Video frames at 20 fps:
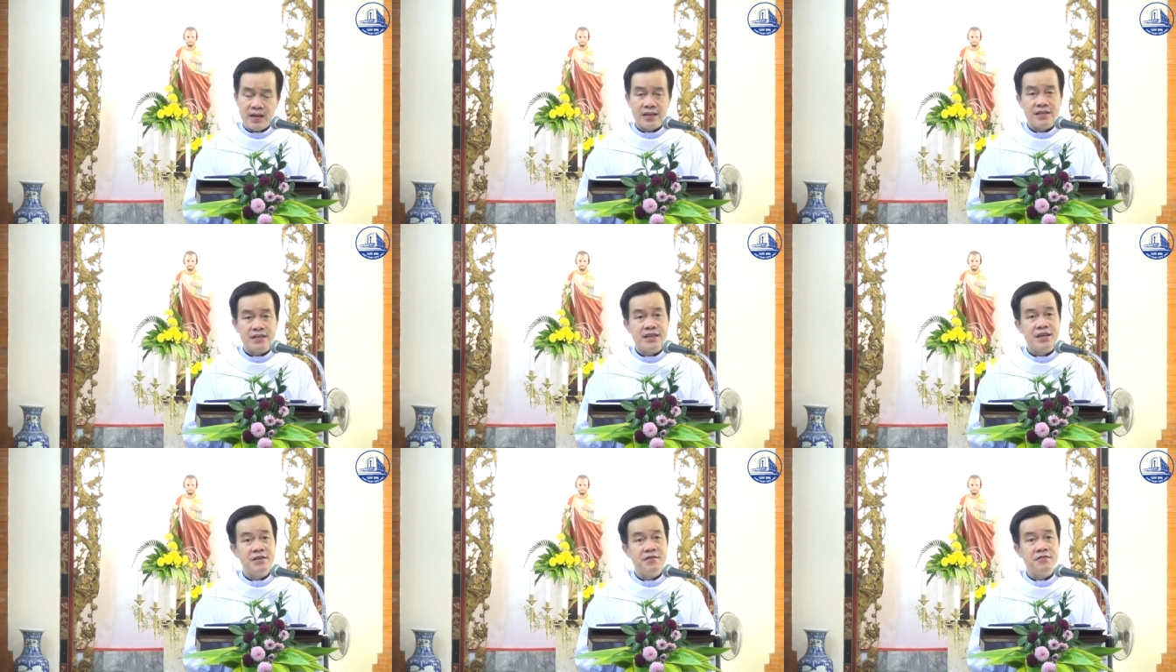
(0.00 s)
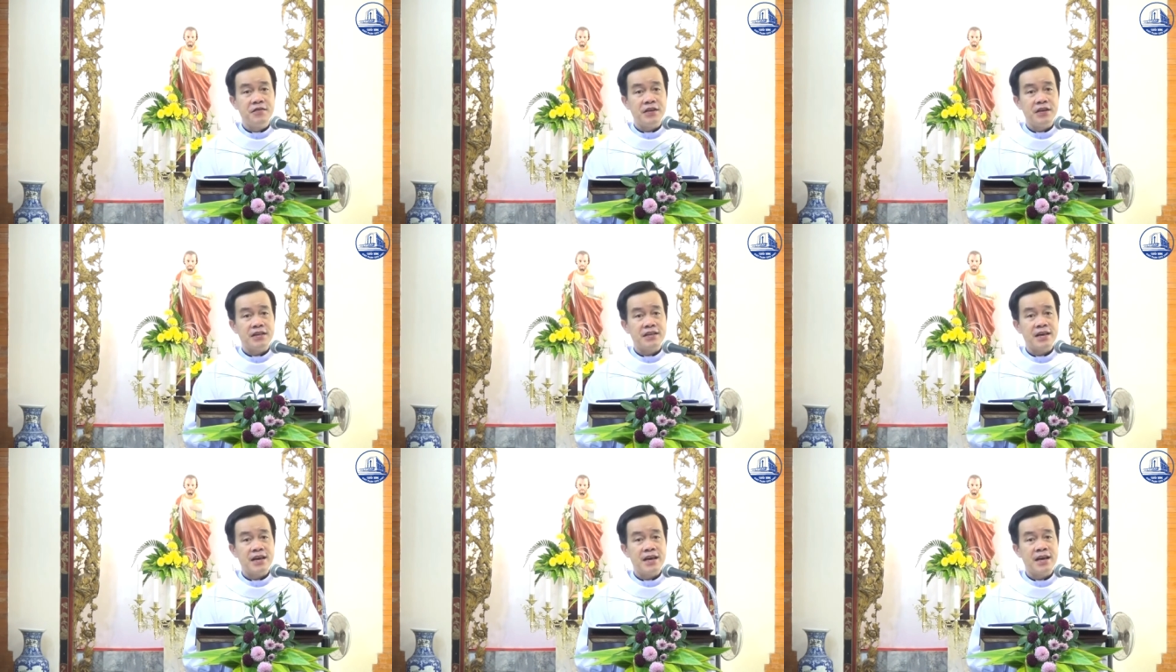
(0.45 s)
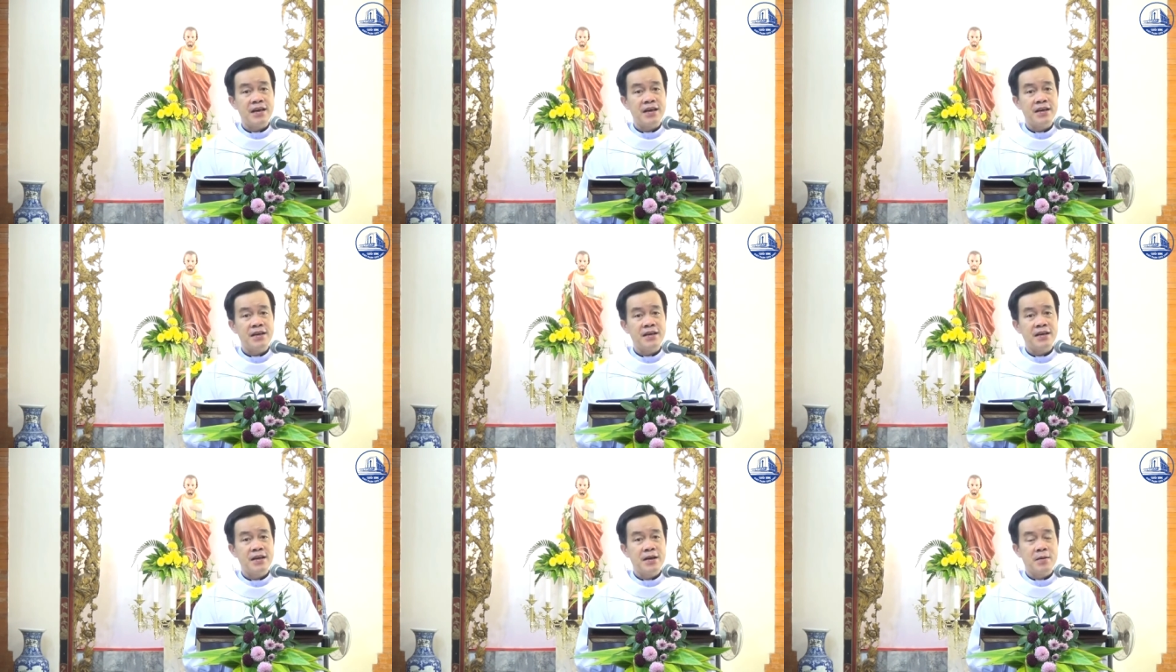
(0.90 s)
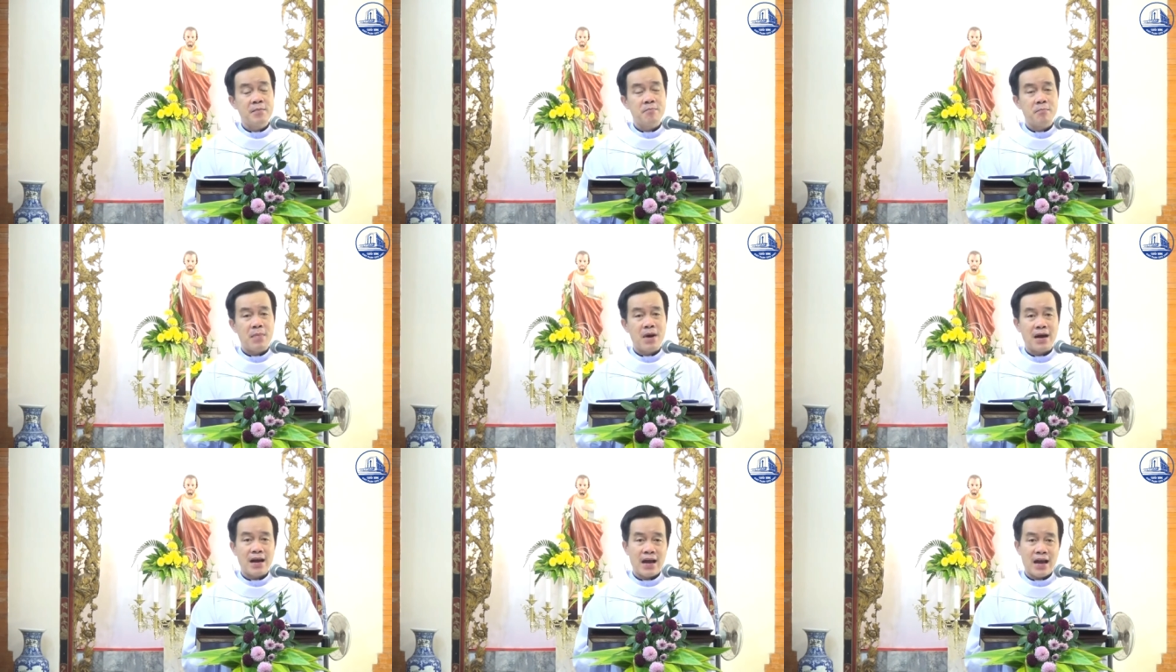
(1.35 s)
chính vì thế
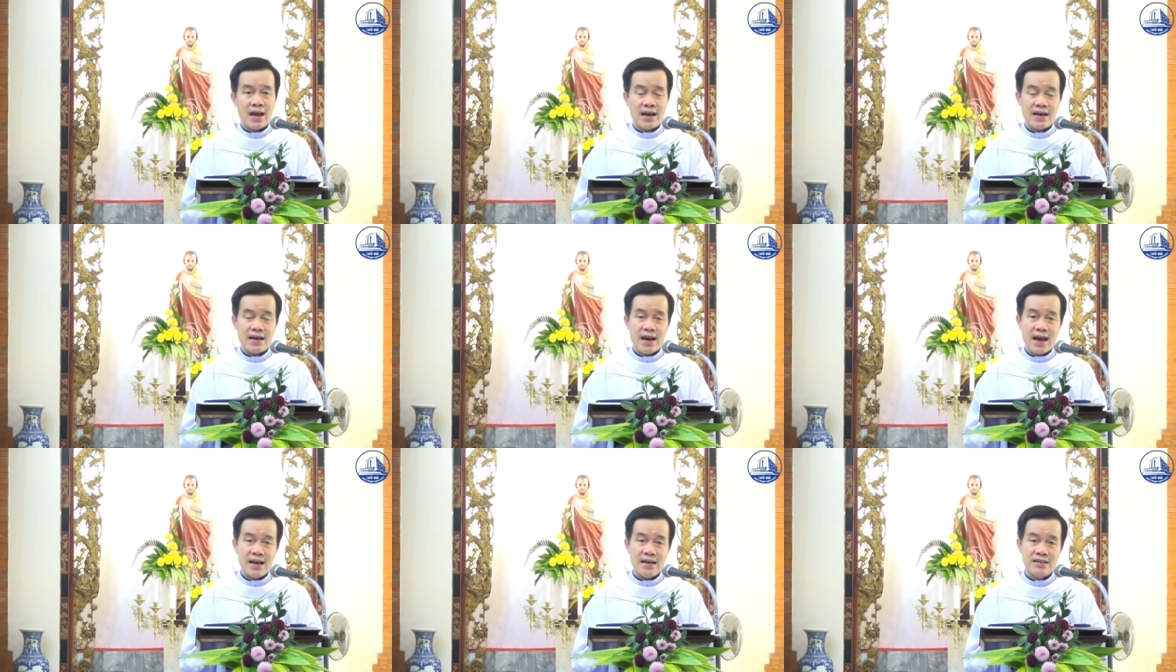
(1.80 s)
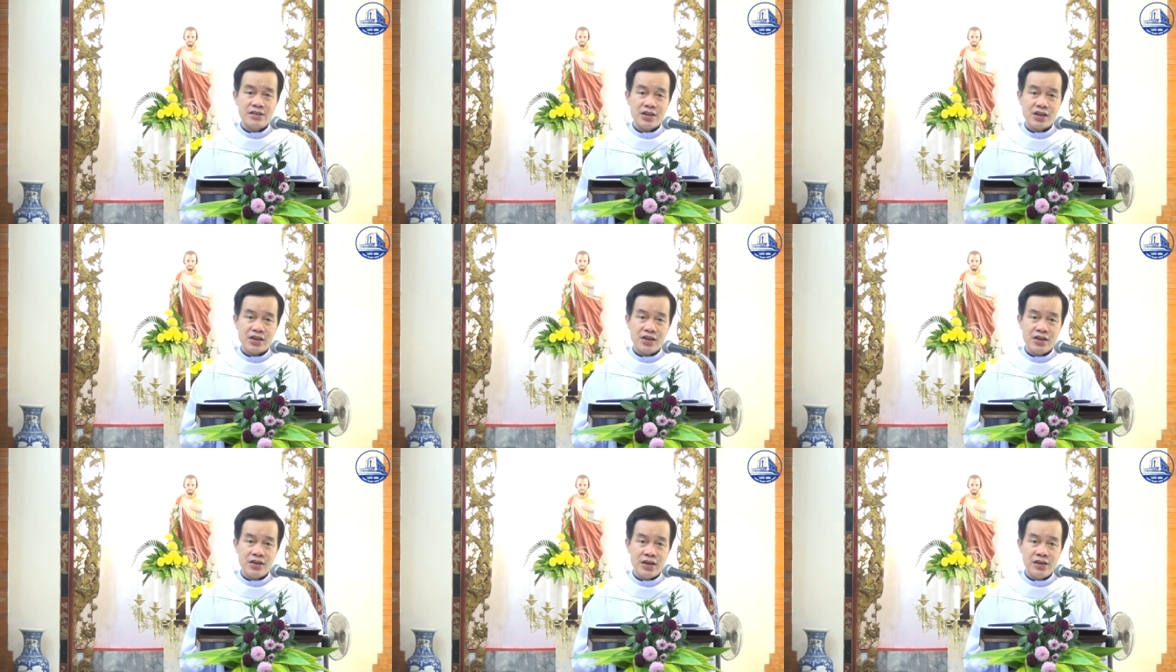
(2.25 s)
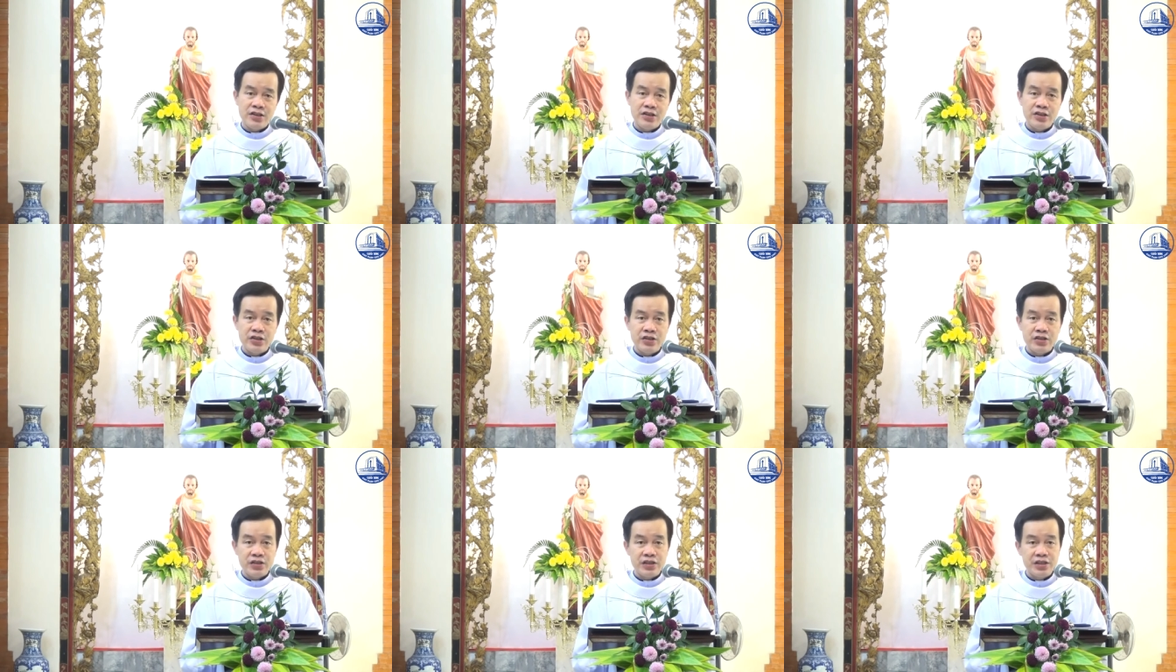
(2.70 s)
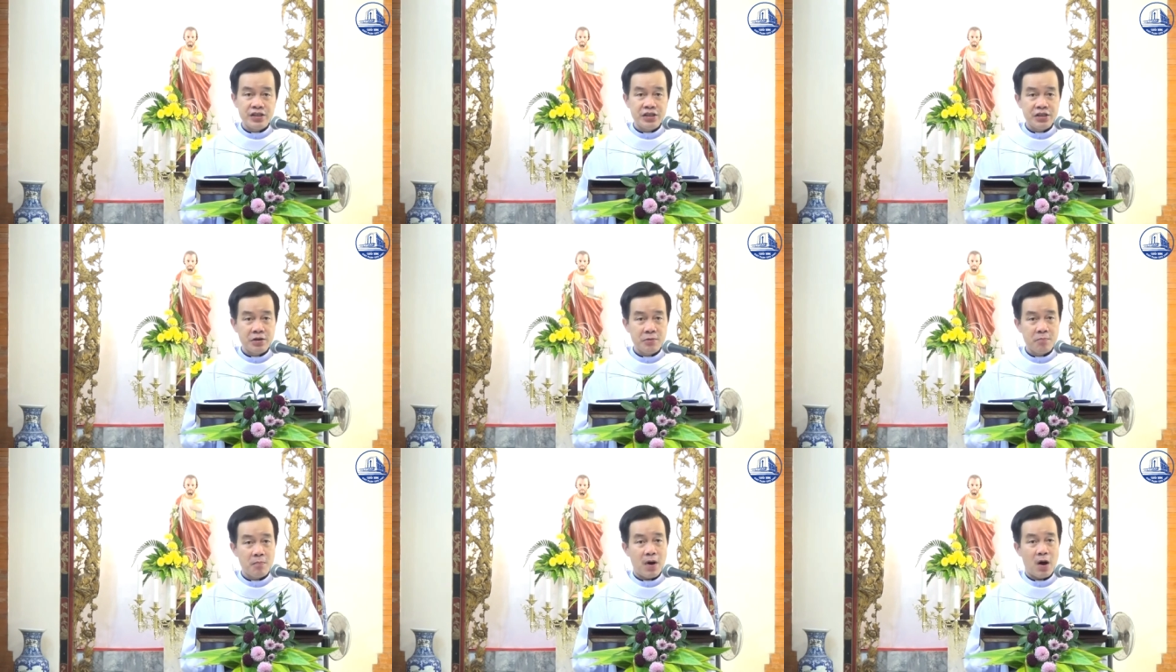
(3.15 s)
mà ngài đã trở nên
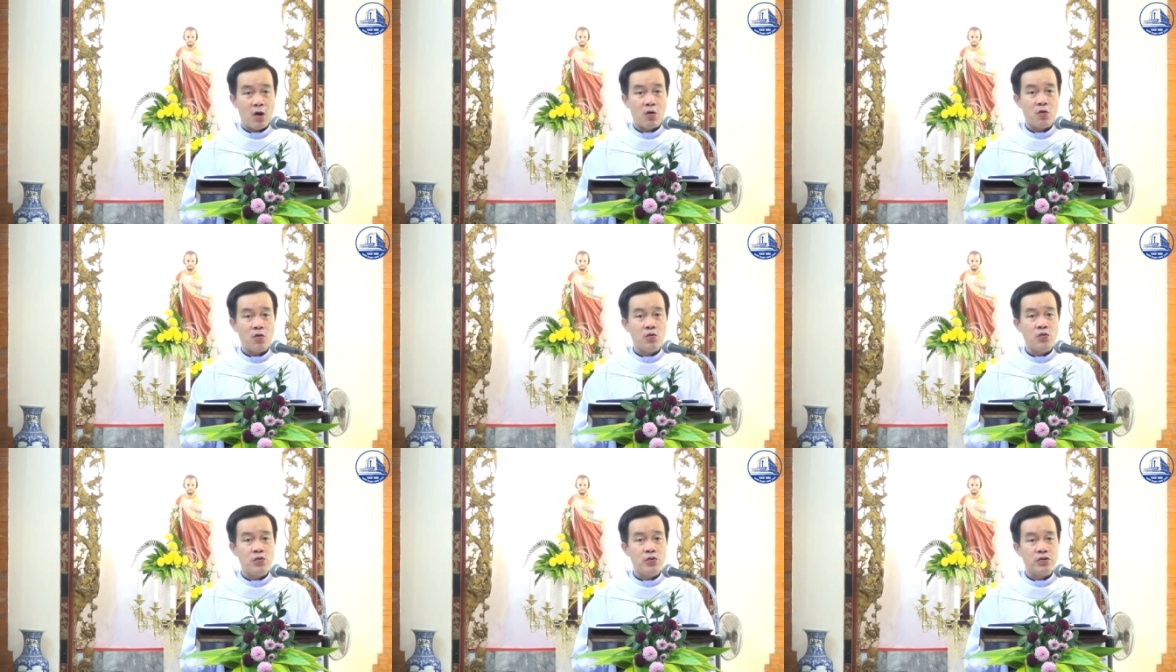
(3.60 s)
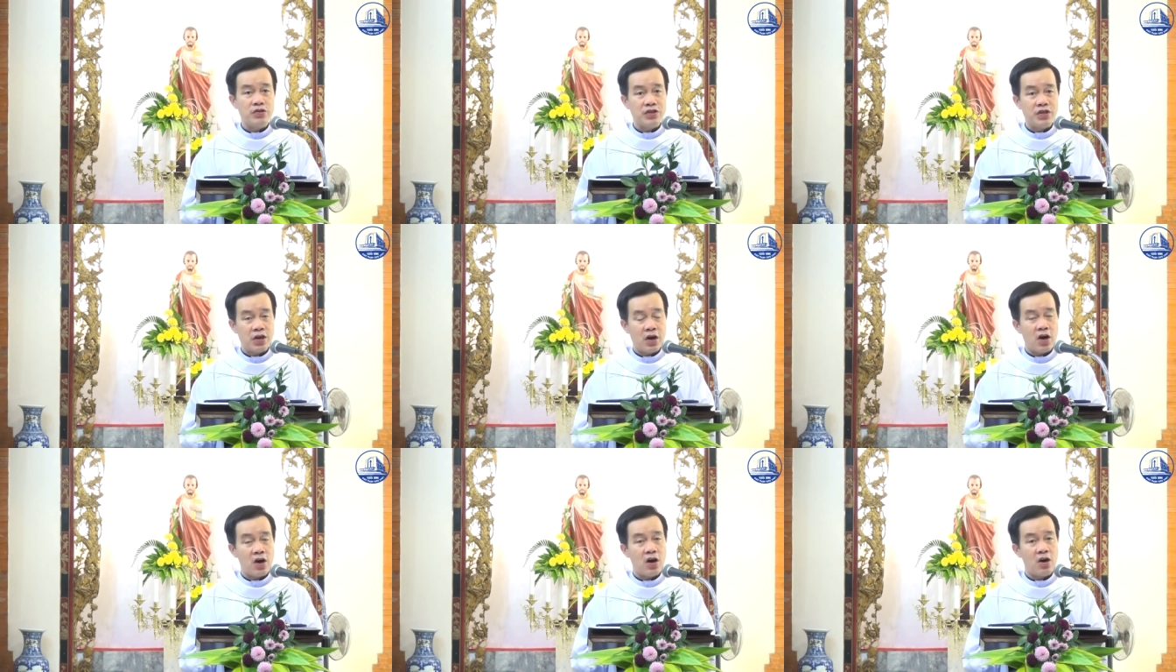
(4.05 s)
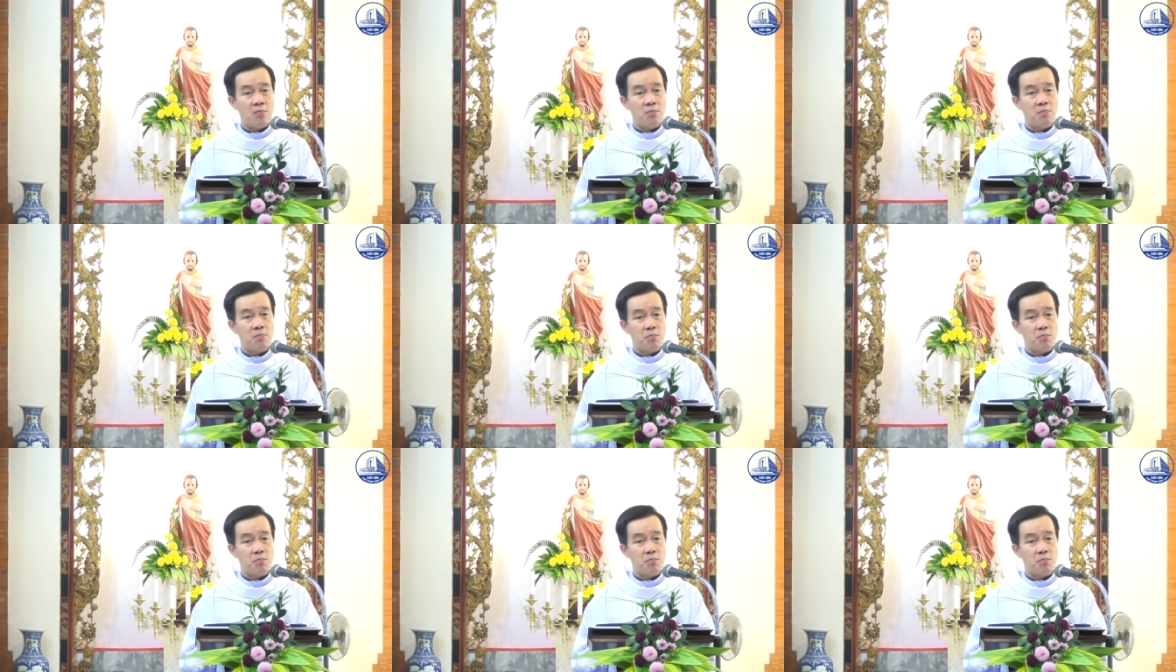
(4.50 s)
gương mẫu cho